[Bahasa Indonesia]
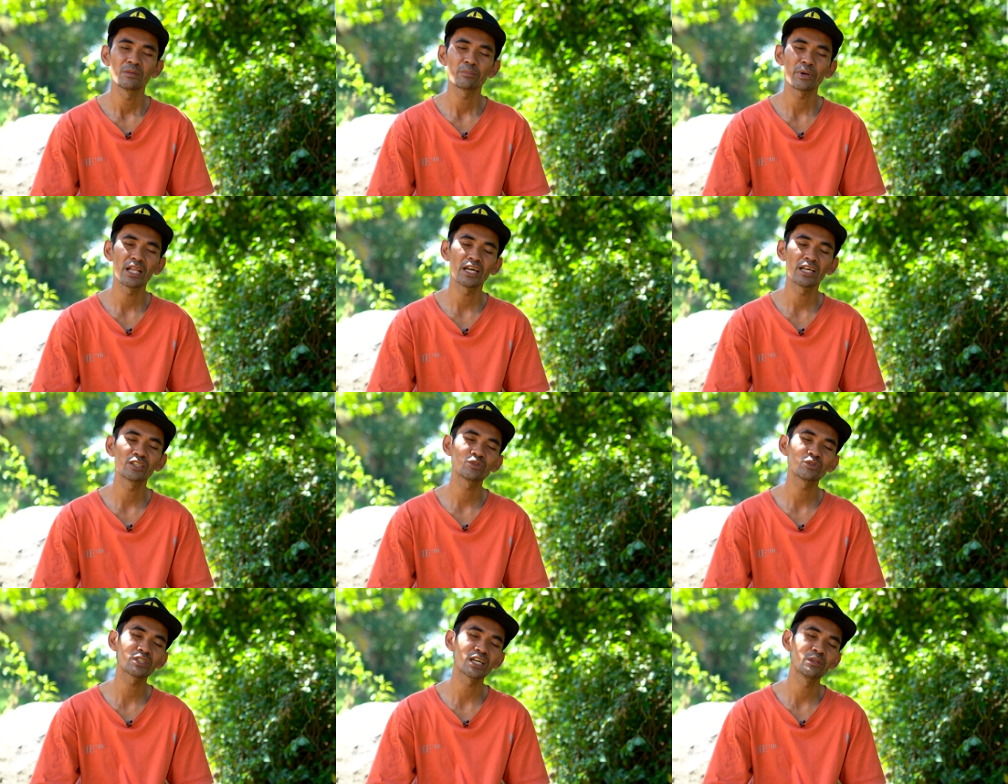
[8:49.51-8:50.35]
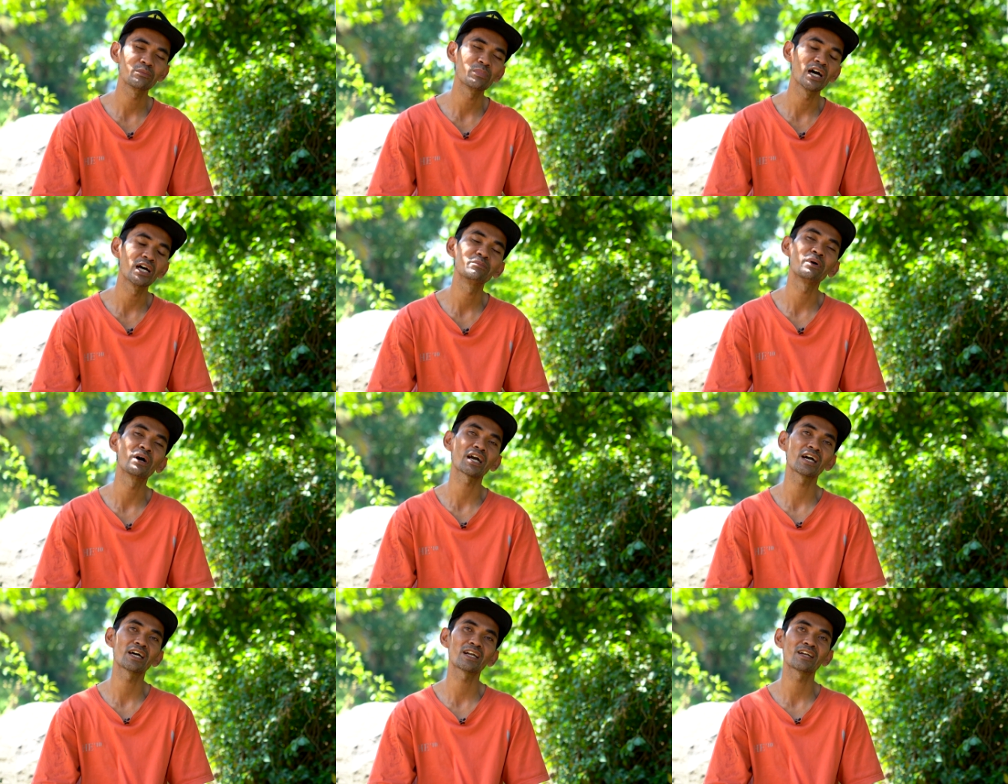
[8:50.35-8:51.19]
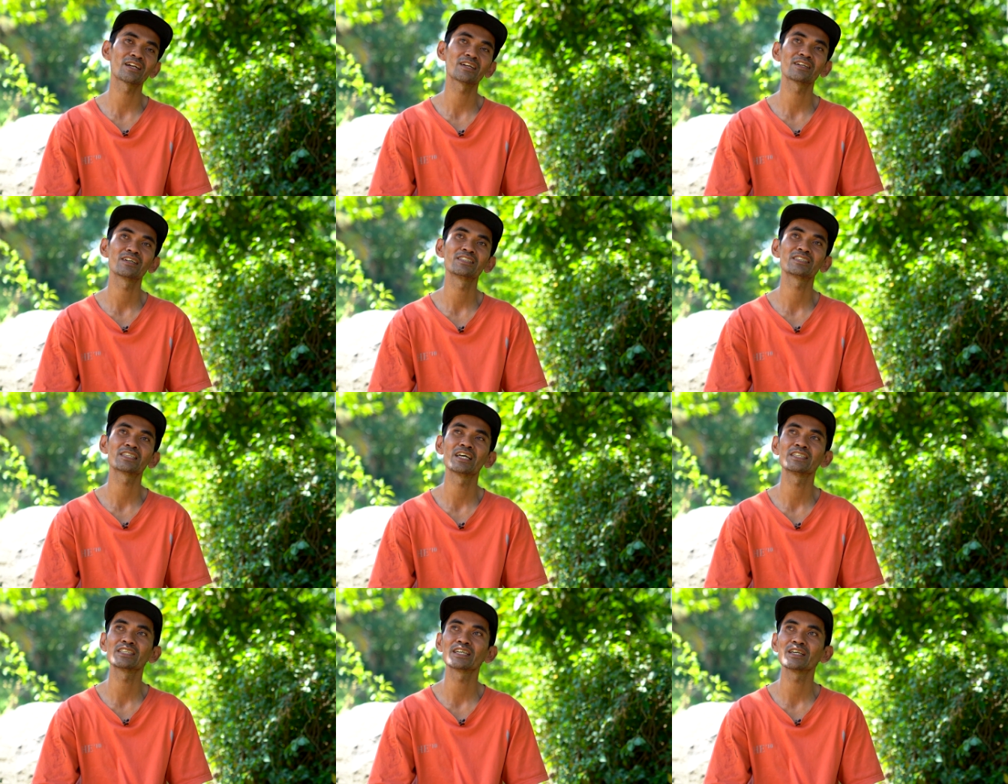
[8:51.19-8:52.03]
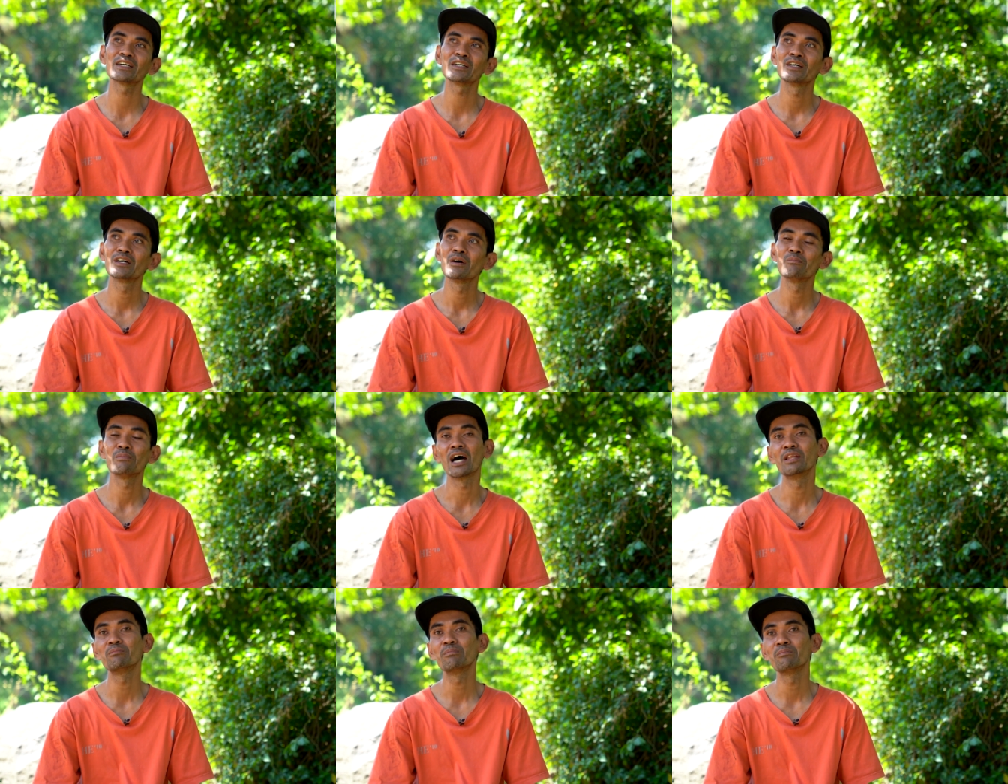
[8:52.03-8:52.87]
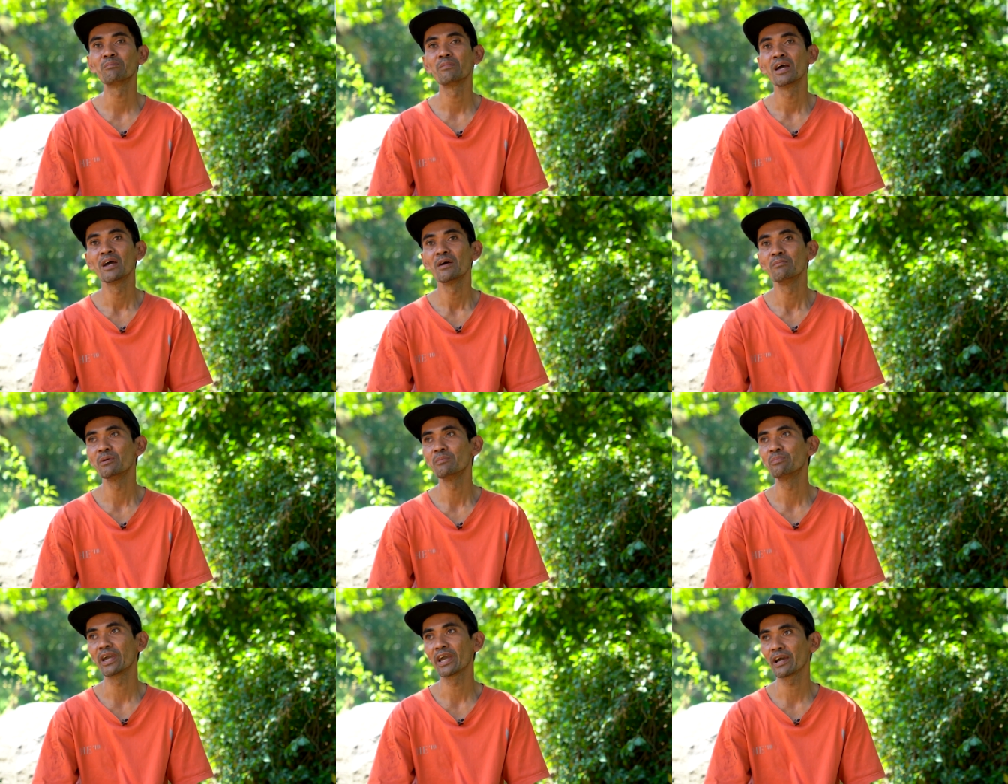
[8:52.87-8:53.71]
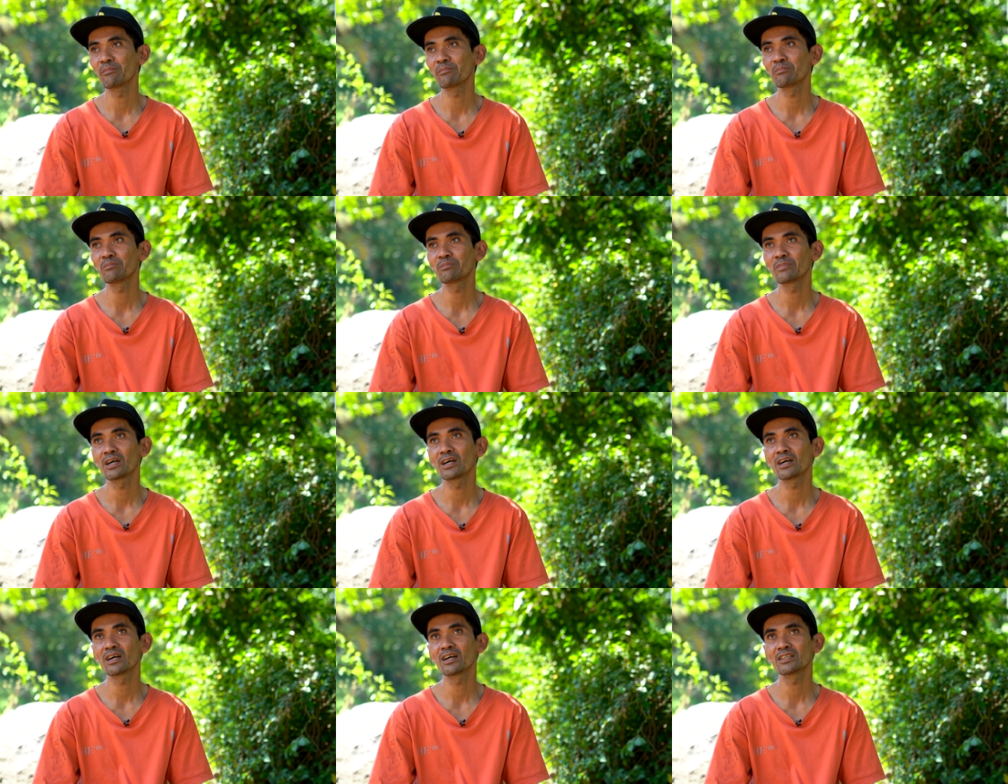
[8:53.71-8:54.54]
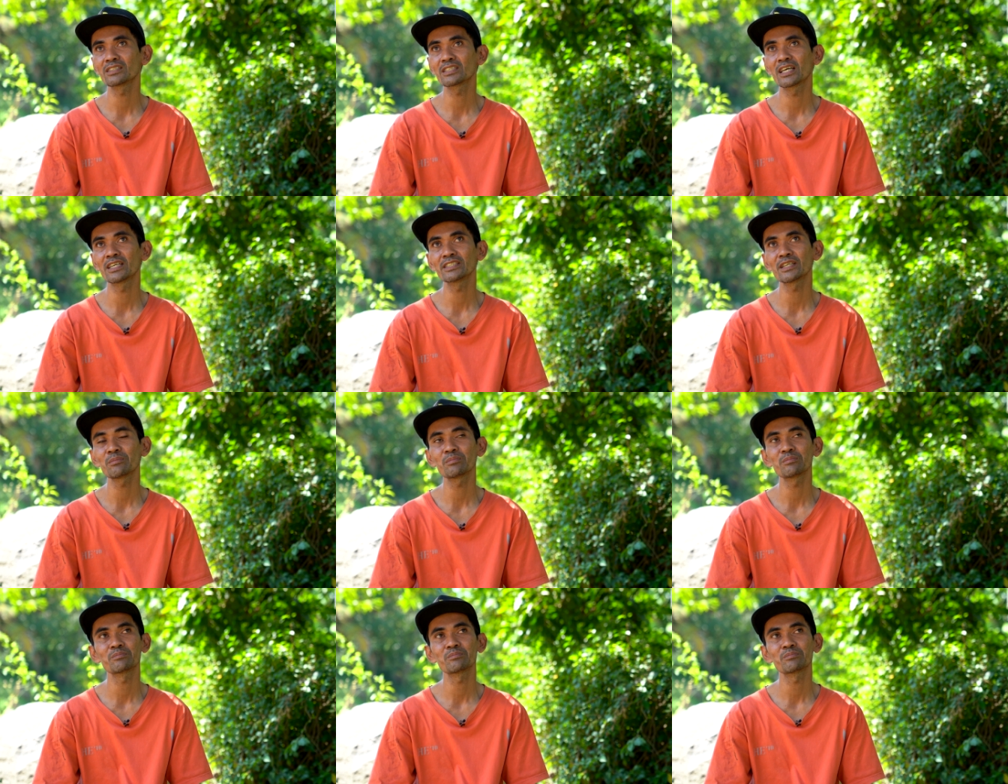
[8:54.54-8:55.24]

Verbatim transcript: PLN itu dengan bahan bakar istilahnya bahan BBM e, eh, istilahnya